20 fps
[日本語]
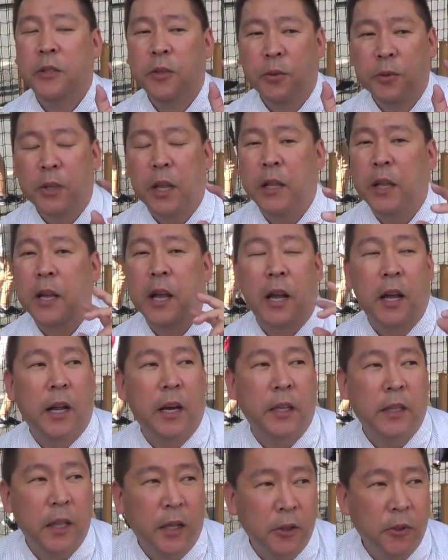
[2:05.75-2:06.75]
状態で書か
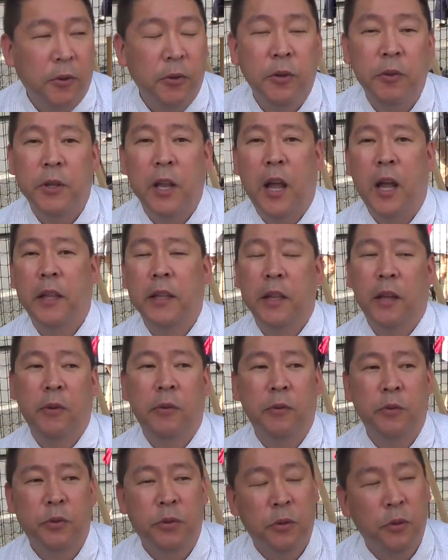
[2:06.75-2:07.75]
れたというふうに判
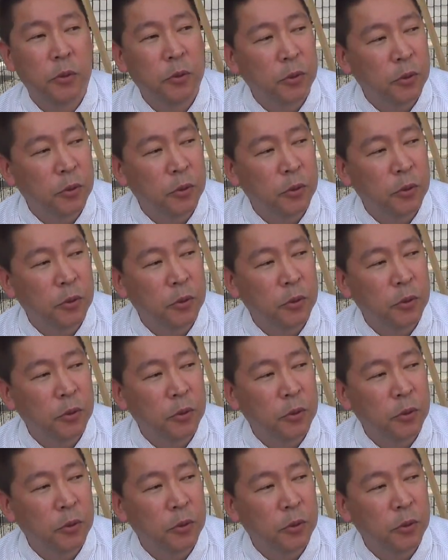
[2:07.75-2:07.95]
断をするっ